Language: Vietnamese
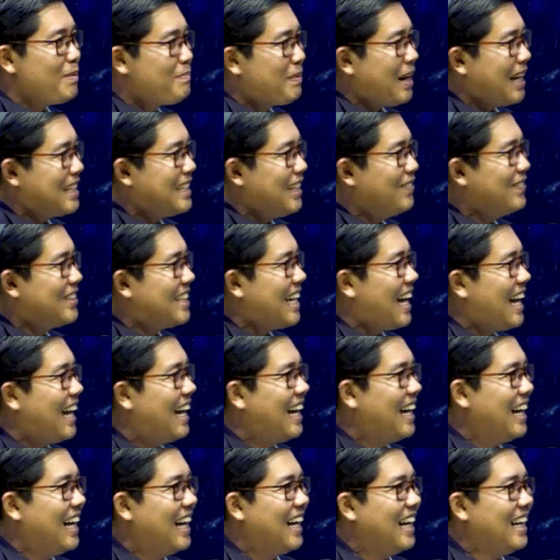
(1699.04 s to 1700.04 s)
bị pre chiêm chả
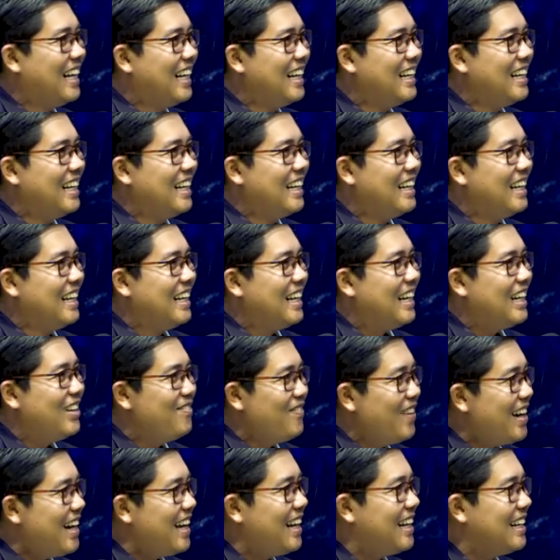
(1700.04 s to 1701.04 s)

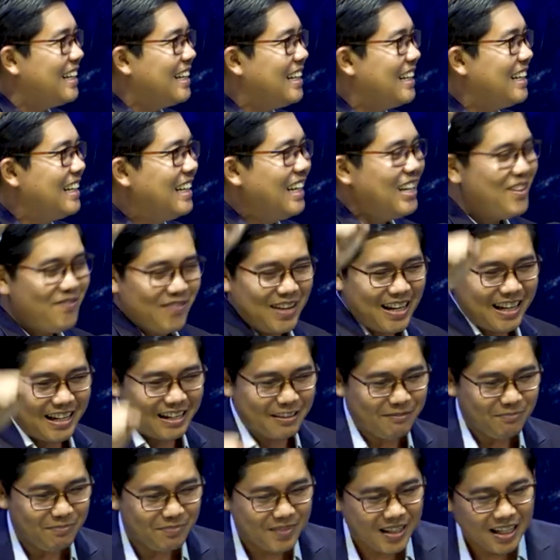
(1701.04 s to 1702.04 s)
amen amen
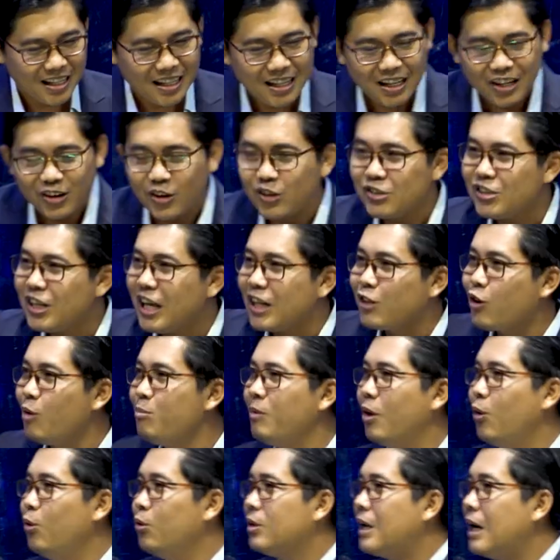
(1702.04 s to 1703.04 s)
đối với này
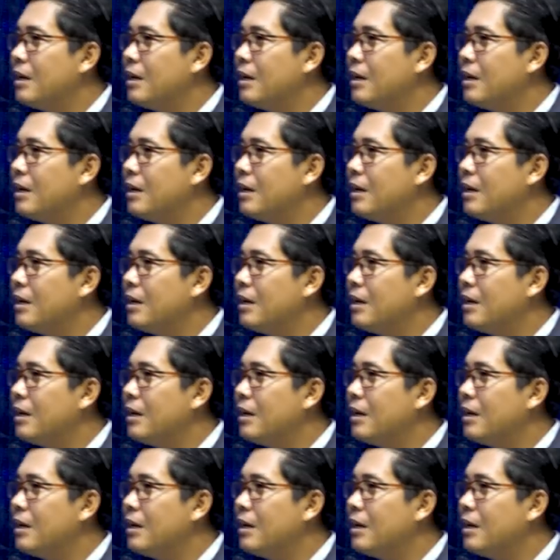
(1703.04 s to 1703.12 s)
cùng là u